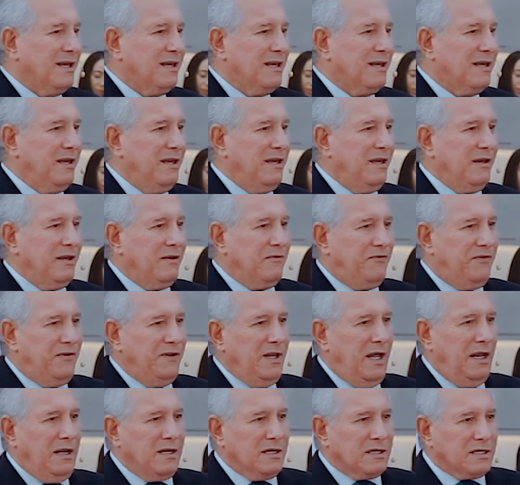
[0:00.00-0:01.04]
Que
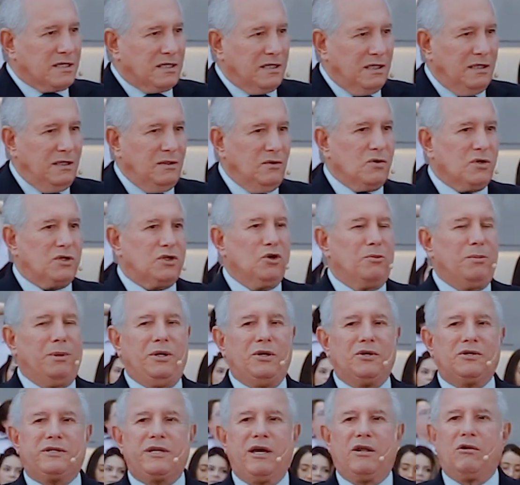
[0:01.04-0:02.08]
finalizando o seu
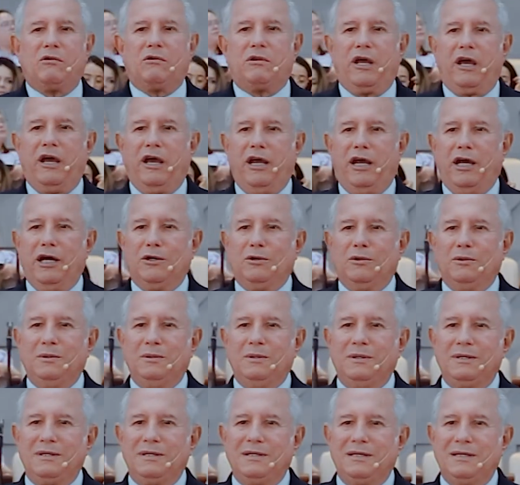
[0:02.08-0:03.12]
ministério terreno,
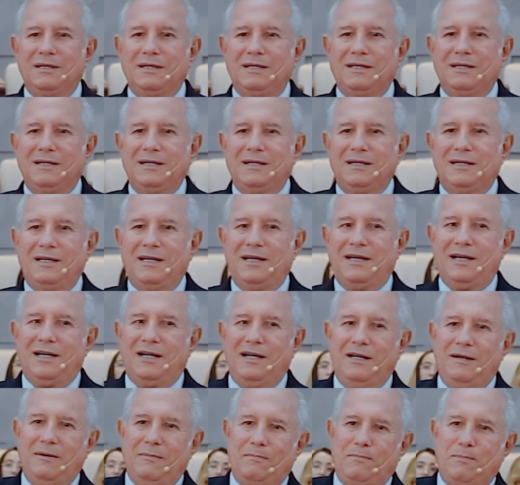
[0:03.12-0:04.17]

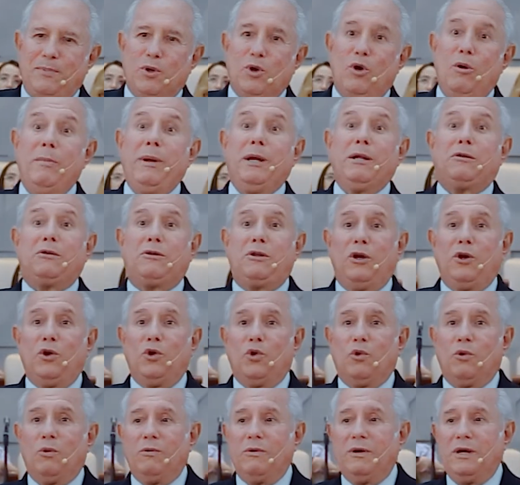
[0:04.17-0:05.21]
ele
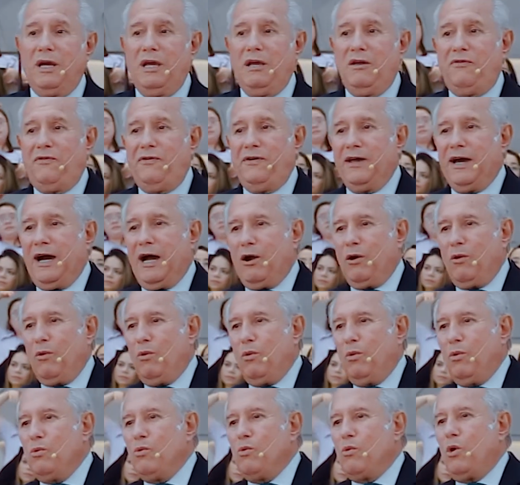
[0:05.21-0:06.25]
prometeu
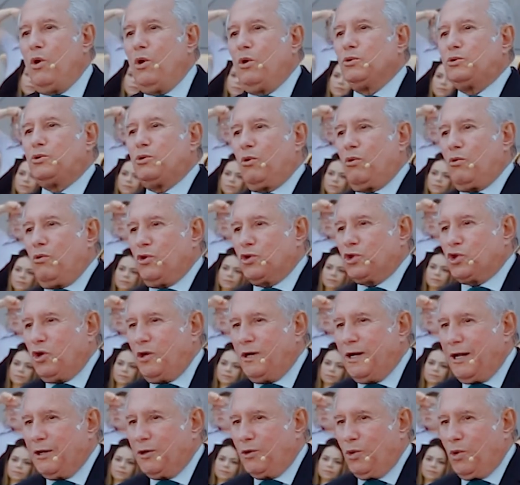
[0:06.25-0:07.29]
enviar um outro
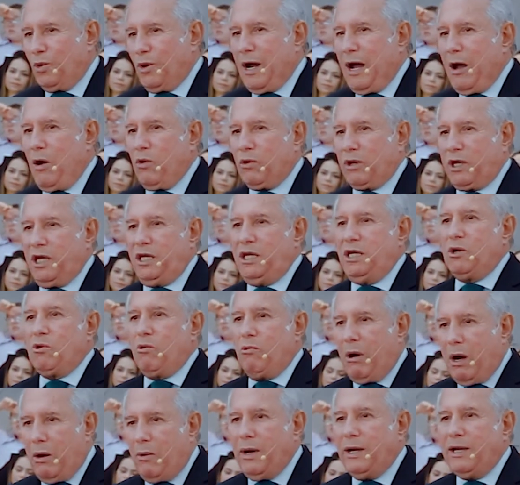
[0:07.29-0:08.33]
consolador, alguém
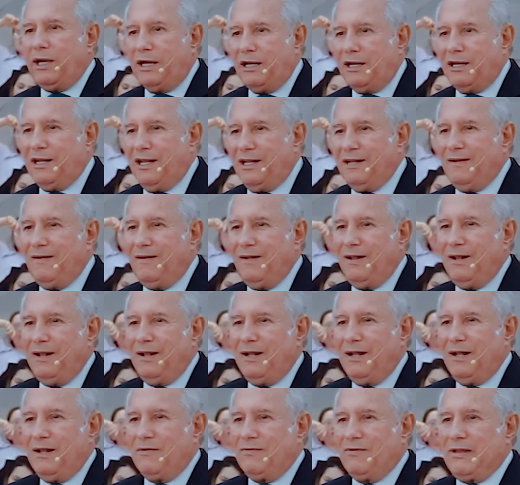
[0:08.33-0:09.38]
igual a ele, né?
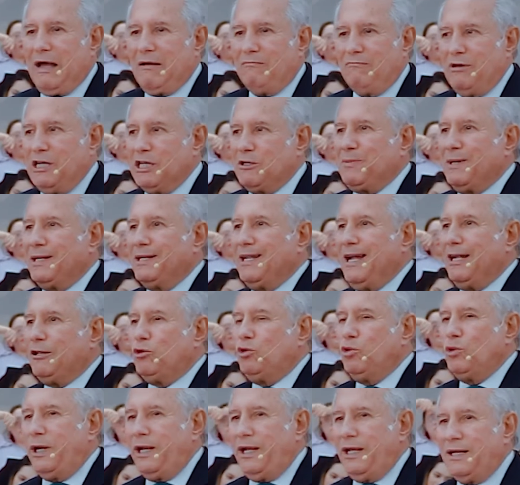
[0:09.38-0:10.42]
Da mesma
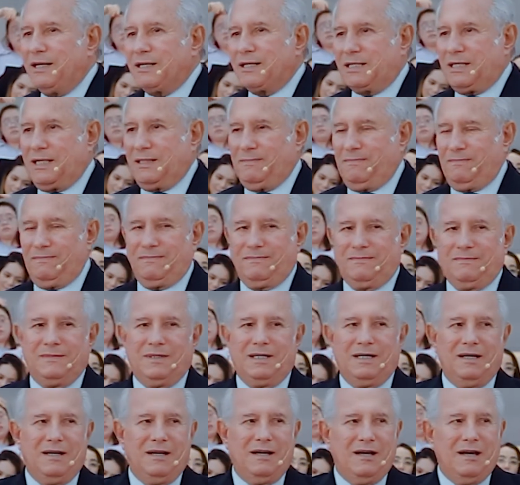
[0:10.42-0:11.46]
natureza,
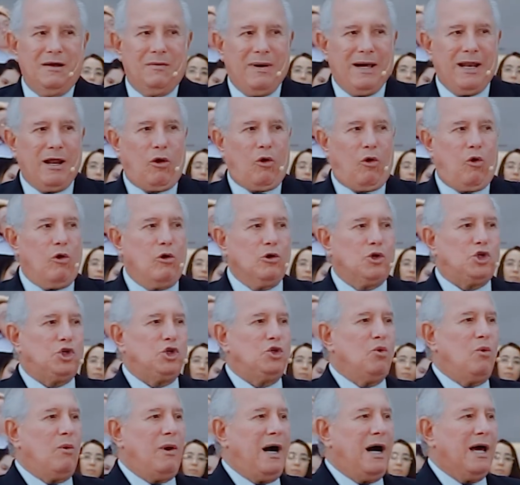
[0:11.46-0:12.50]
para
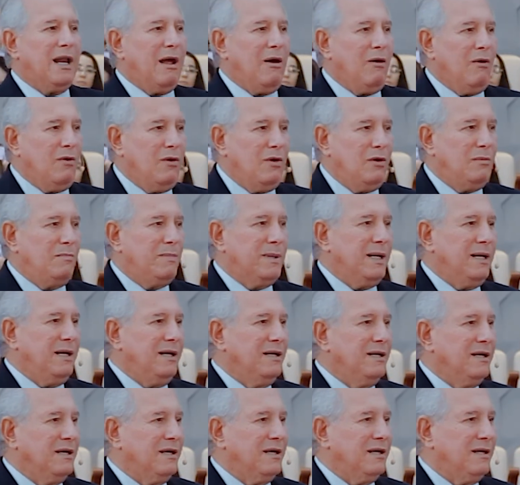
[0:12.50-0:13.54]
continuar a
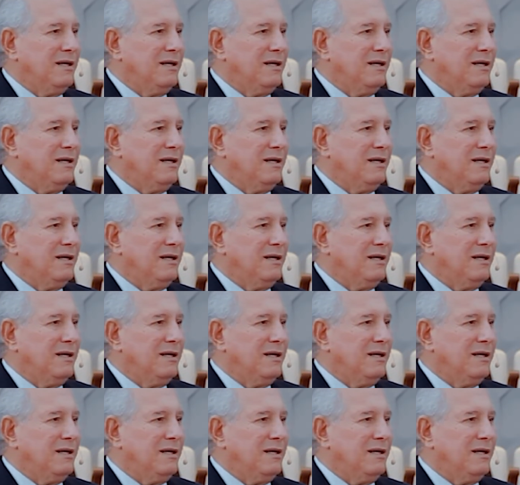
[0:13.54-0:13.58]
obra